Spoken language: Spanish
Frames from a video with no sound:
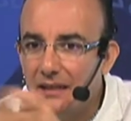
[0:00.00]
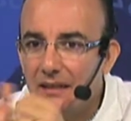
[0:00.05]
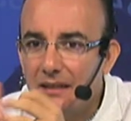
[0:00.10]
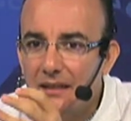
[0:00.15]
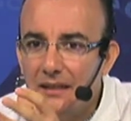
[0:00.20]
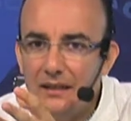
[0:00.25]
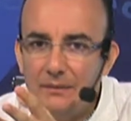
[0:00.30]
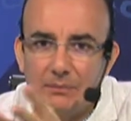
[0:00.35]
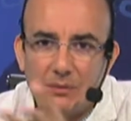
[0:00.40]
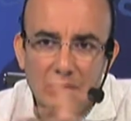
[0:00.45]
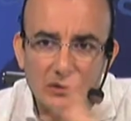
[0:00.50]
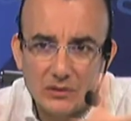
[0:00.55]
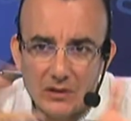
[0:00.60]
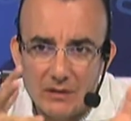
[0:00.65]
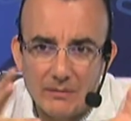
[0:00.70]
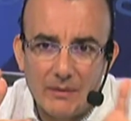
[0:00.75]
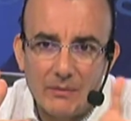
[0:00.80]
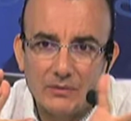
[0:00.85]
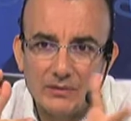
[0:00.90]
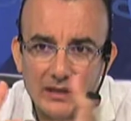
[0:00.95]
y por eso
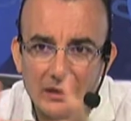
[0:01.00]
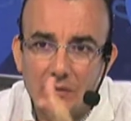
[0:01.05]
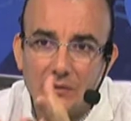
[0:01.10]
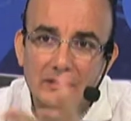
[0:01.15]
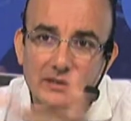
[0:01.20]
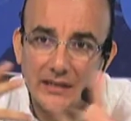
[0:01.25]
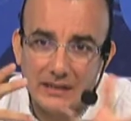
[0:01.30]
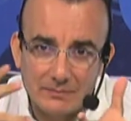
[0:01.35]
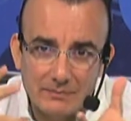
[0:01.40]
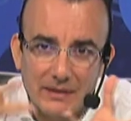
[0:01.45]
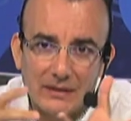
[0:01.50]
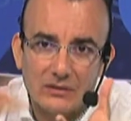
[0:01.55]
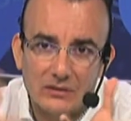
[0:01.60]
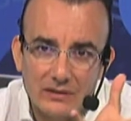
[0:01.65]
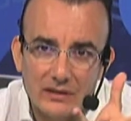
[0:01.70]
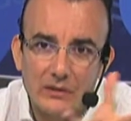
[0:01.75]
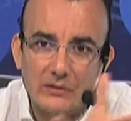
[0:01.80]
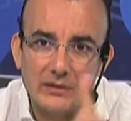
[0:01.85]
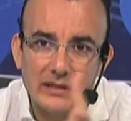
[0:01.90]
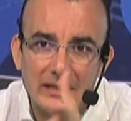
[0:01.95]
llamamos a los expertos, a
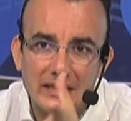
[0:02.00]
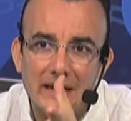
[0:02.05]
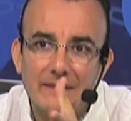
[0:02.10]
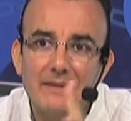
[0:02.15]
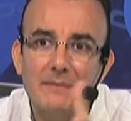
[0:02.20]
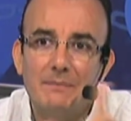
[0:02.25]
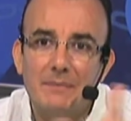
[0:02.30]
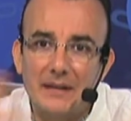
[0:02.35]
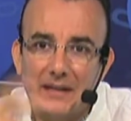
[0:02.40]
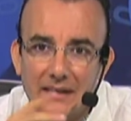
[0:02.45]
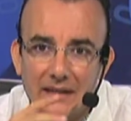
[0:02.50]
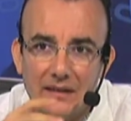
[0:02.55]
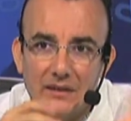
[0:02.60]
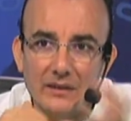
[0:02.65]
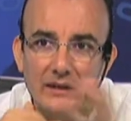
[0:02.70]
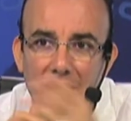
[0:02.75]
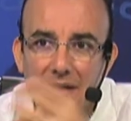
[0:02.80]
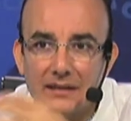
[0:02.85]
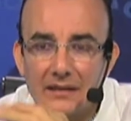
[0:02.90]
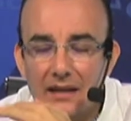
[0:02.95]
los que saben para que,
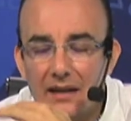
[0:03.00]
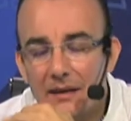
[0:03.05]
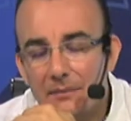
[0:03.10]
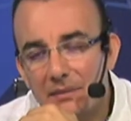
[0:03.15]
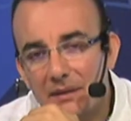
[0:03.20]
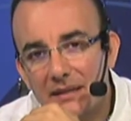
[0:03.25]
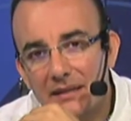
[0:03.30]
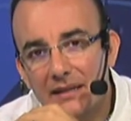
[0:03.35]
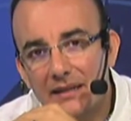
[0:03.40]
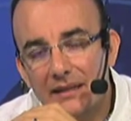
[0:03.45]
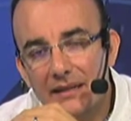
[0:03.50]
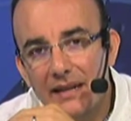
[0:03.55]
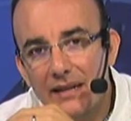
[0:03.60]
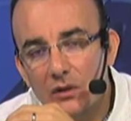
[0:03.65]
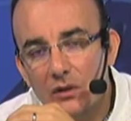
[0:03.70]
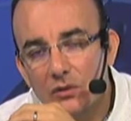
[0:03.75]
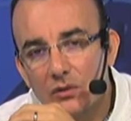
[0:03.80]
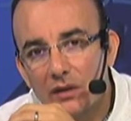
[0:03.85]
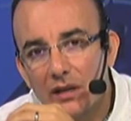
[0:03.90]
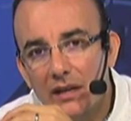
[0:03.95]
eh, aprender de
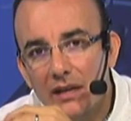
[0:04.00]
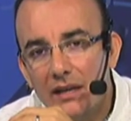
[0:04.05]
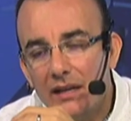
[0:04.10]
ellos.